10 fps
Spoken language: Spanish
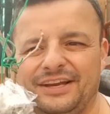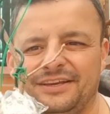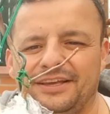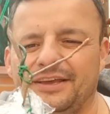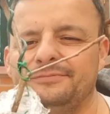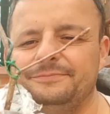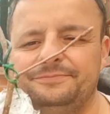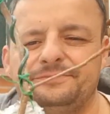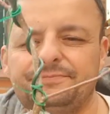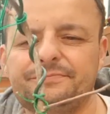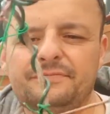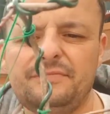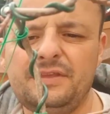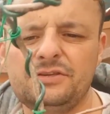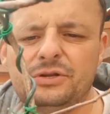vale, eh,
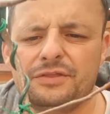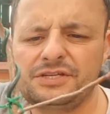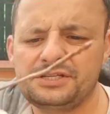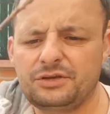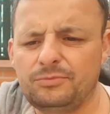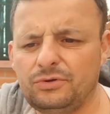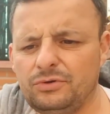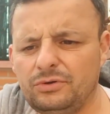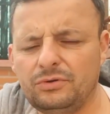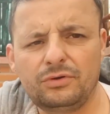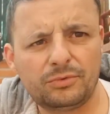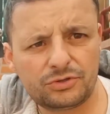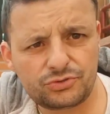si lo hacéis así como lo, como lo he